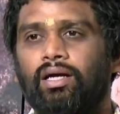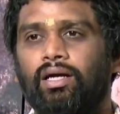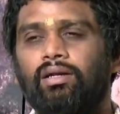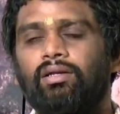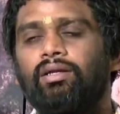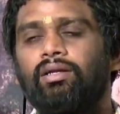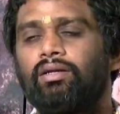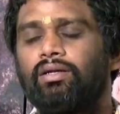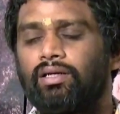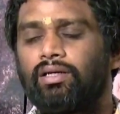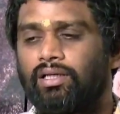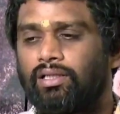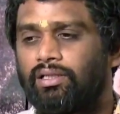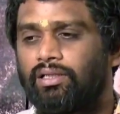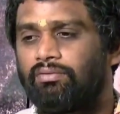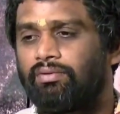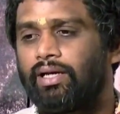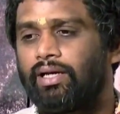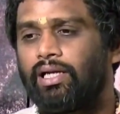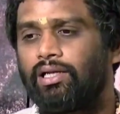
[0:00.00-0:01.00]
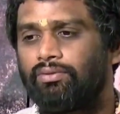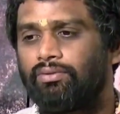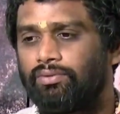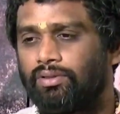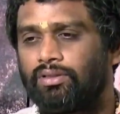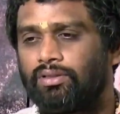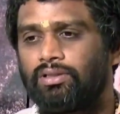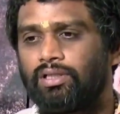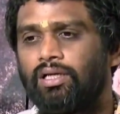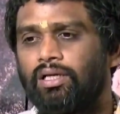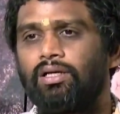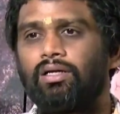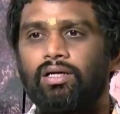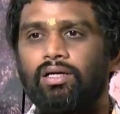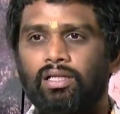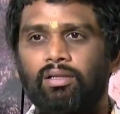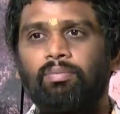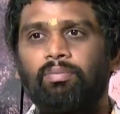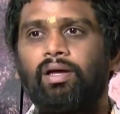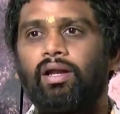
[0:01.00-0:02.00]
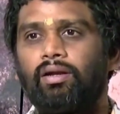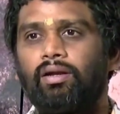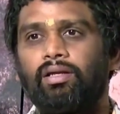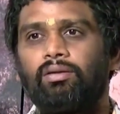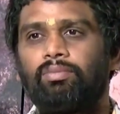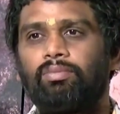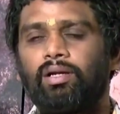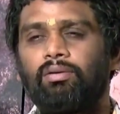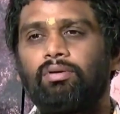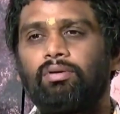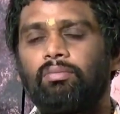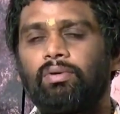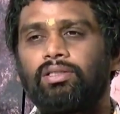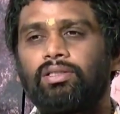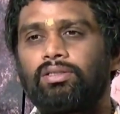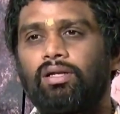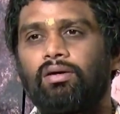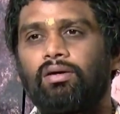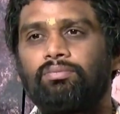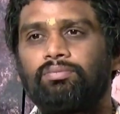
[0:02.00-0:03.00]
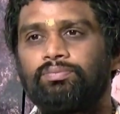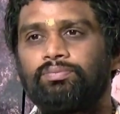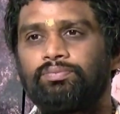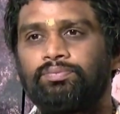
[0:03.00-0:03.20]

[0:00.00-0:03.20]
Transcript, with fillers: கண்டென்ட்டுக்கு அந்த வேல்யூ இருந்தால் அதை பேன் இண்டியன் படமாக மாற்றலாம்